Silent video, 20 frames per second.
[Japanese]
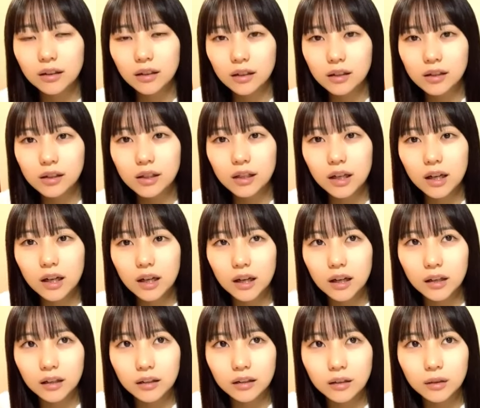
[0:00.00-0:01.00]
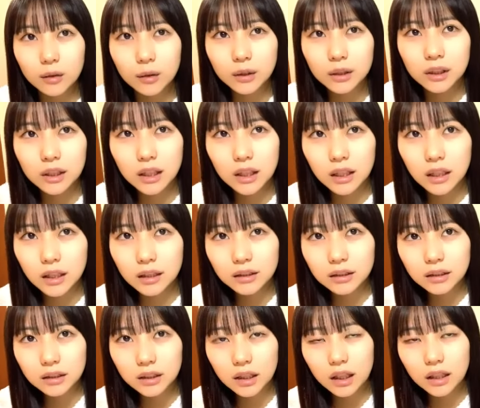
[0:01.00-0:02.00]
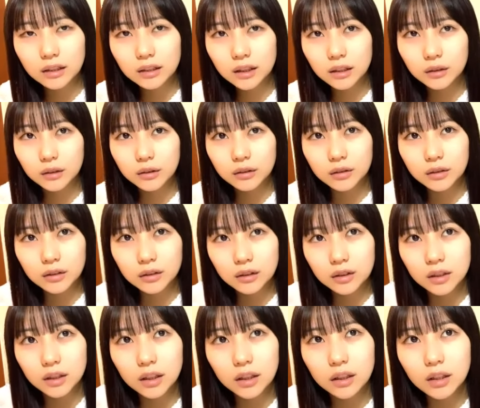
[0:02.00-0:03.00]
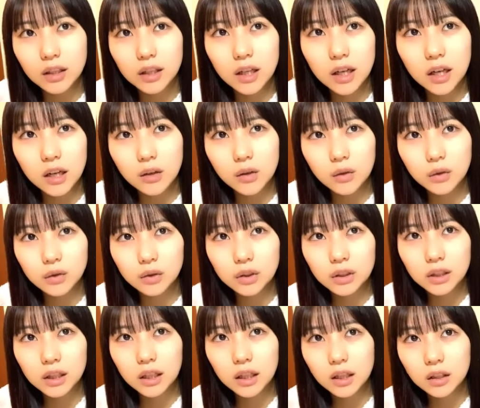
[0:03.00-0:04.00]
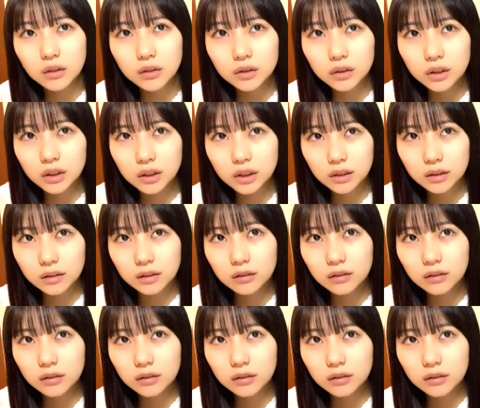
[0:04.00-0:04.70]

1が5時から8時朝ので2が6時から9時